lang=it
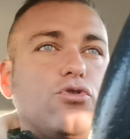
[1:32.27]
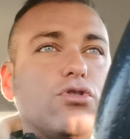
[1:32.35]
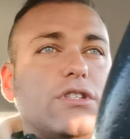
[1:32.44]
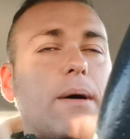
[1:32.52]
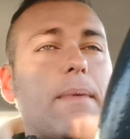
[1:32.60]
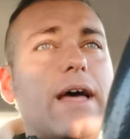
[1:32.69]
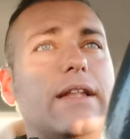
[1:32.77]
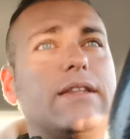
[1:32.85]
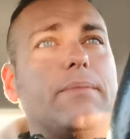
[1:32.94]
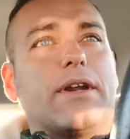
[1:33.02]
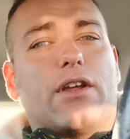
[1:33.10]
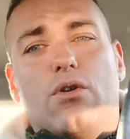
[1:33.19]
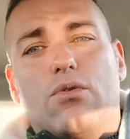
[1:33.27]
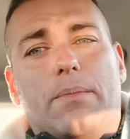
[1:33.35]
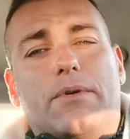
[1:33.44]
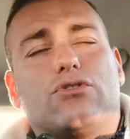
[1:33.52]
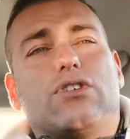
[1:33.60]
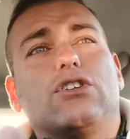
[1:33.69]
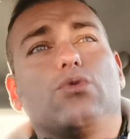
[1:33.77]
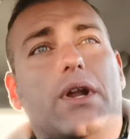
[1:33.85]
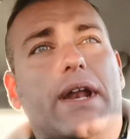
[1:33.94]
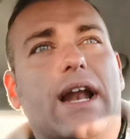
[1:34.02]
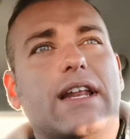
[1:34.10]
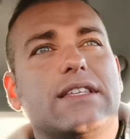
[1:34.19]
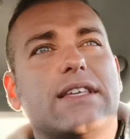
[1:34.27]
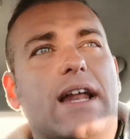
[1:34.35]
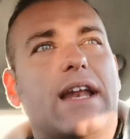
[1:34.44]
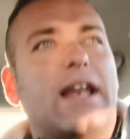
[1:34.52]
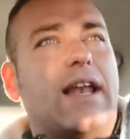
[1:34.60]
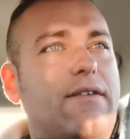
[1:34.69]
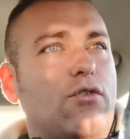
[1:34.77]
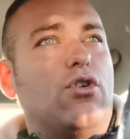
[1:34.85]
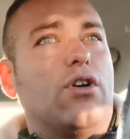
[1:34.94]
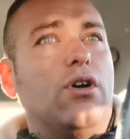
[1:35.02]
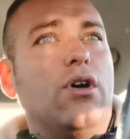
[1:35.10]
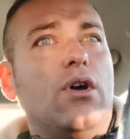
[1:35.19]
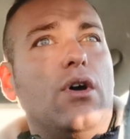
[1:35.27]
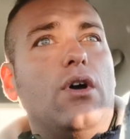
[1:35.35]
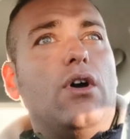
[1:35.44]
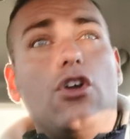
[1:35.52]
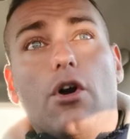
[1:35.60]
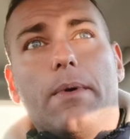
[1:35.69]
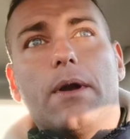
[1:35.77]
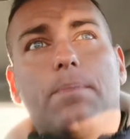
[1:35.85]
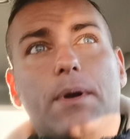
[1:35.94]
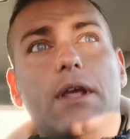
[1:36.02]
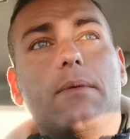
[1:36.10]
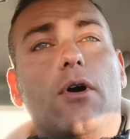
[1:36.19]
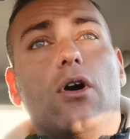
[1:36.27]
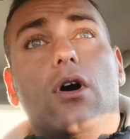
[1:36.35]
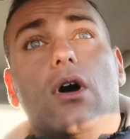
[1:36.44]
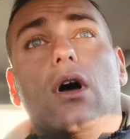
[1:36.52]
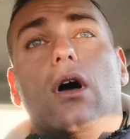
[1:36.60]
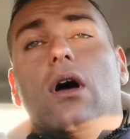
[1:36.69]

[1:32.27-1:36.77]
giustamente, perché una persona si vuole realizzare nel lavoro, io per primo.